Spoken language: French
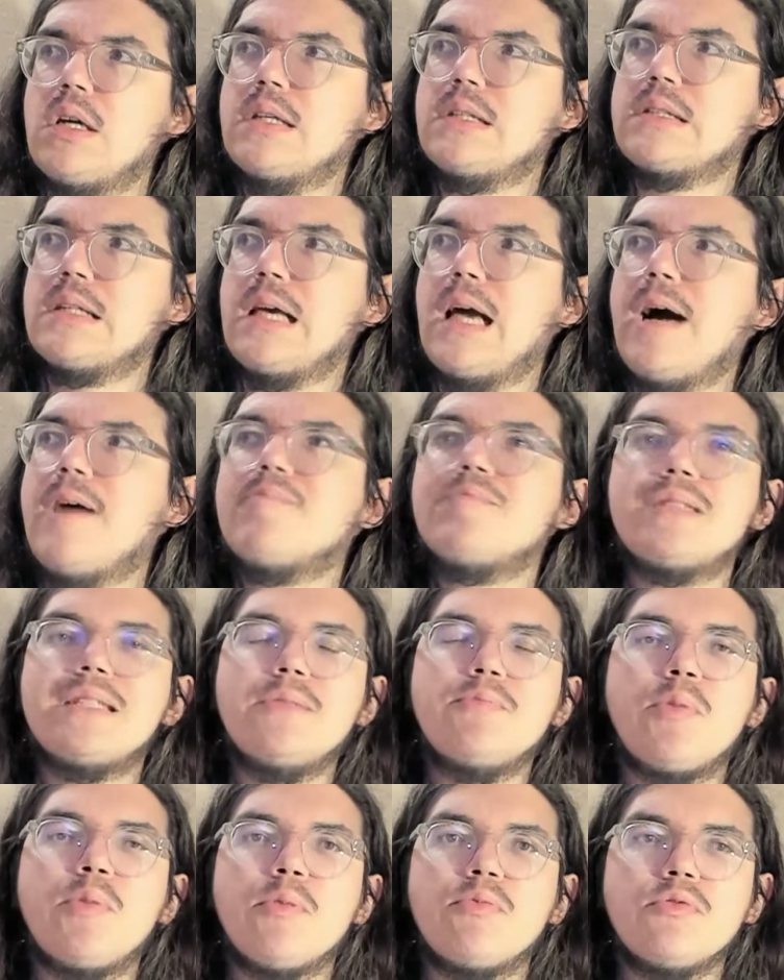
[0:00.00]
c'est un
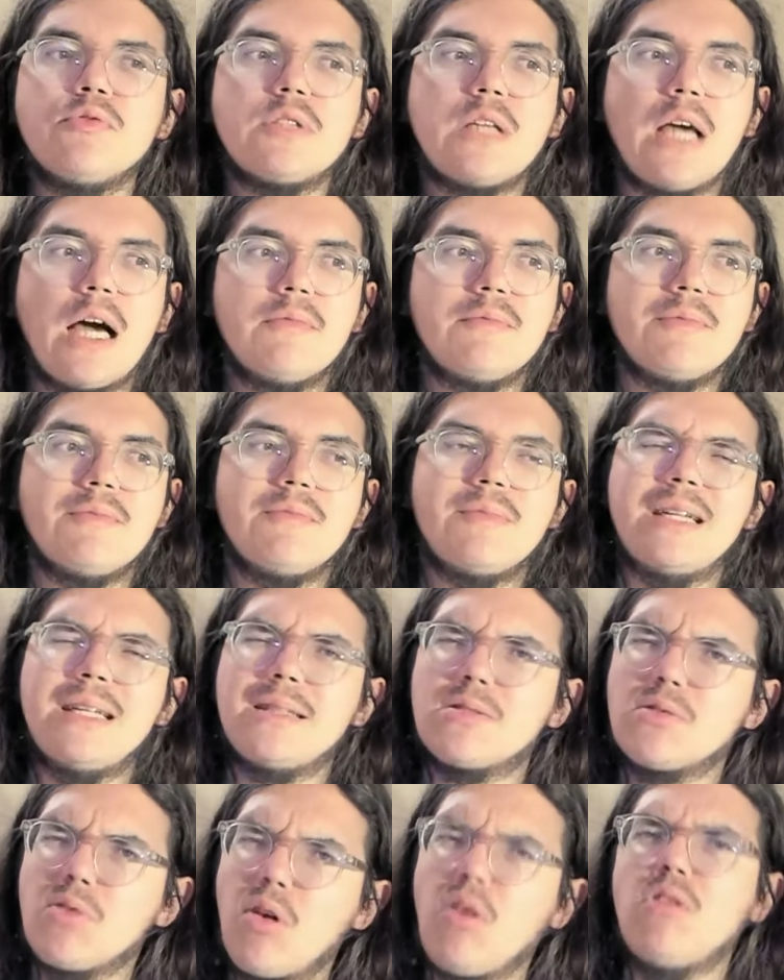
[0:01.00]
petit peu plus calme, mais
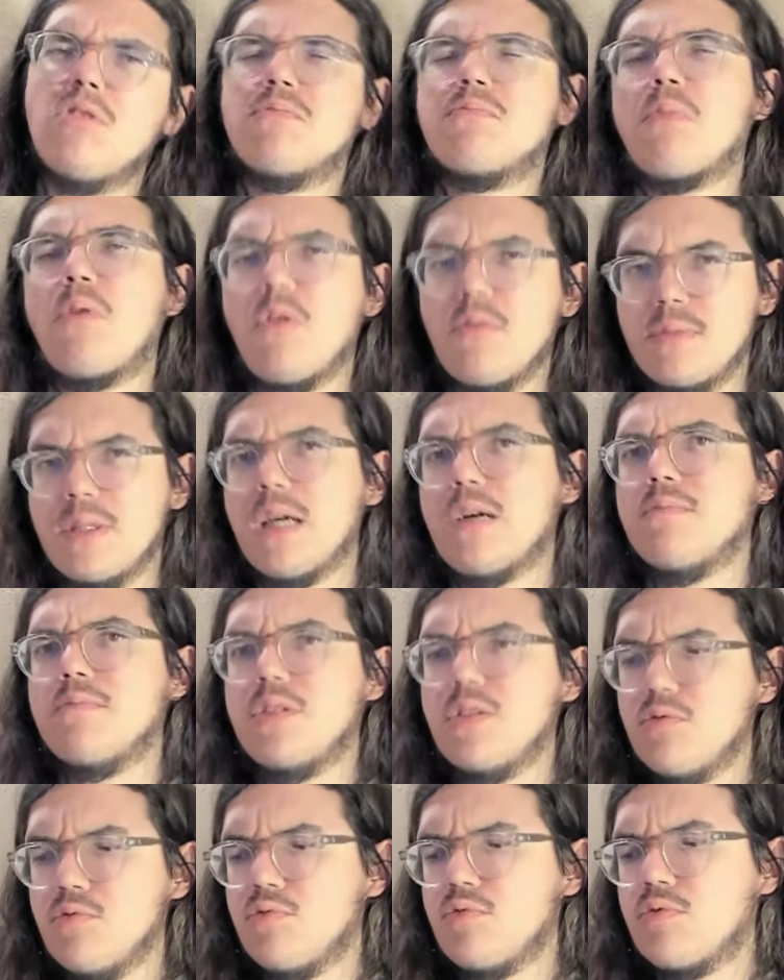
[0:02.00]
les 30 premières
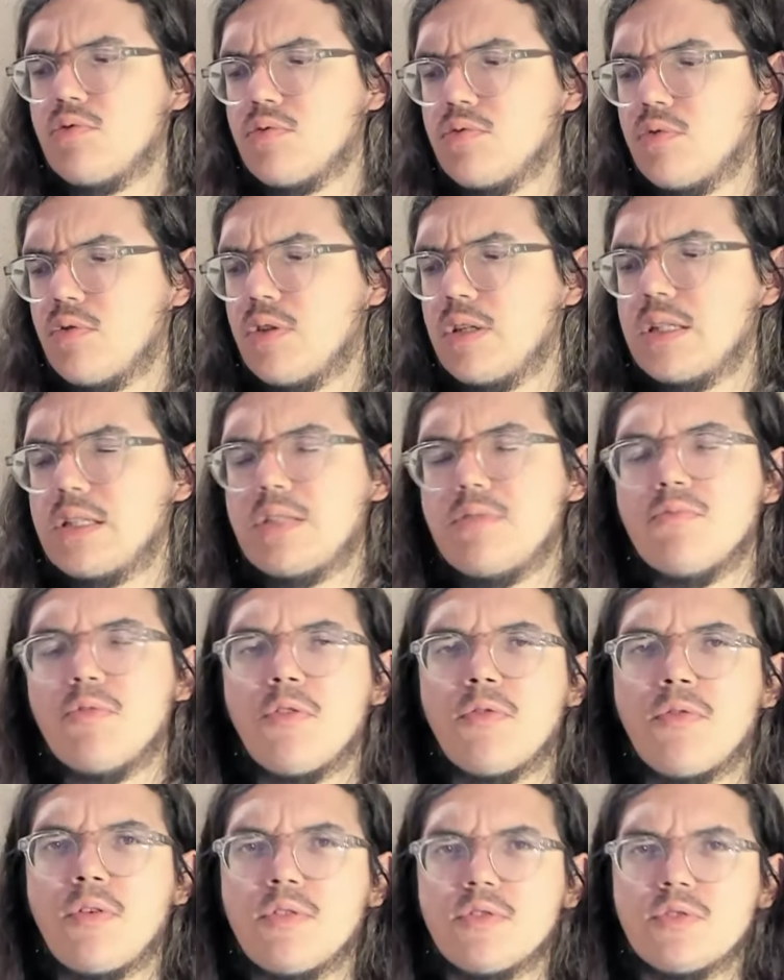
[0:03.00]
minutes de l'équipe
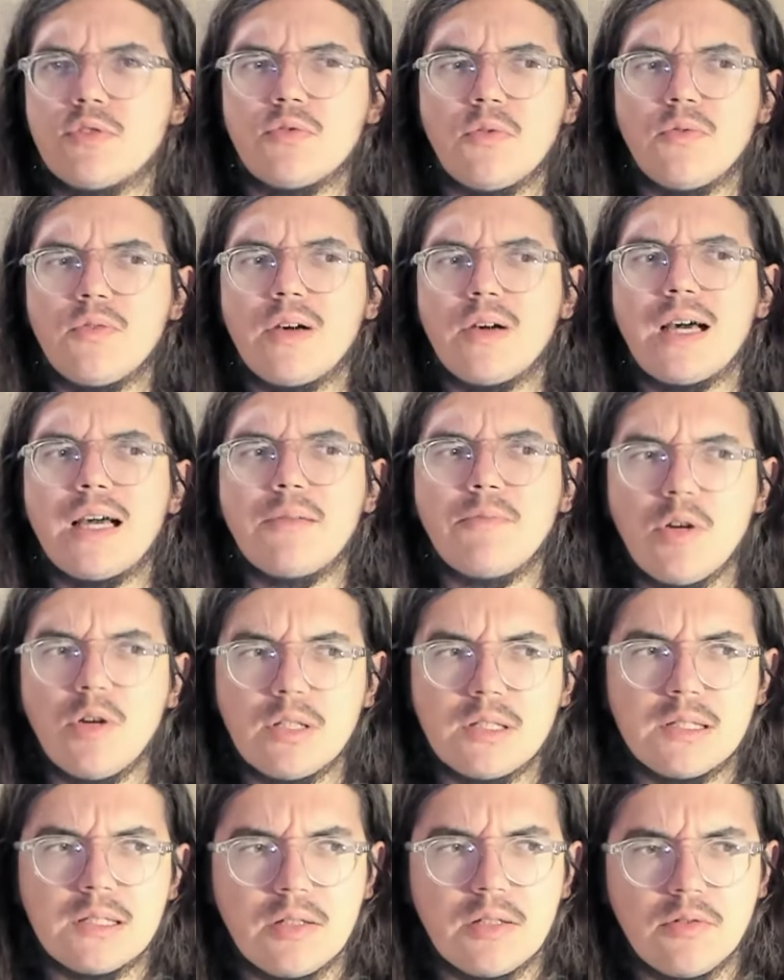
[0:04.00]
de France sont vraiment
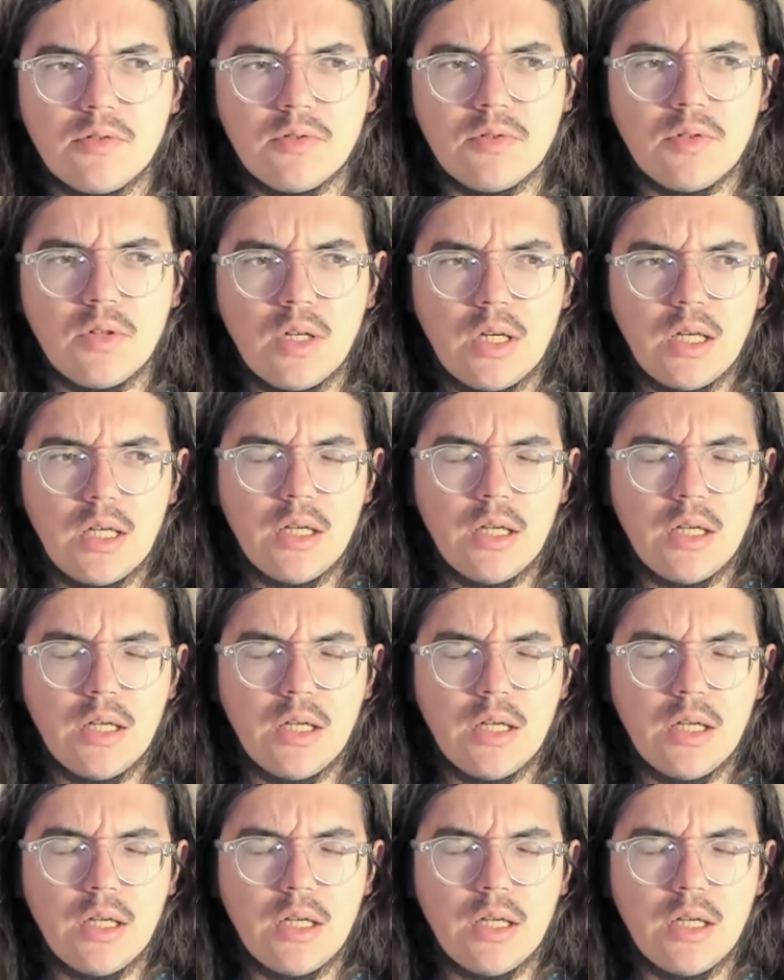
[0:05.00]
excellentes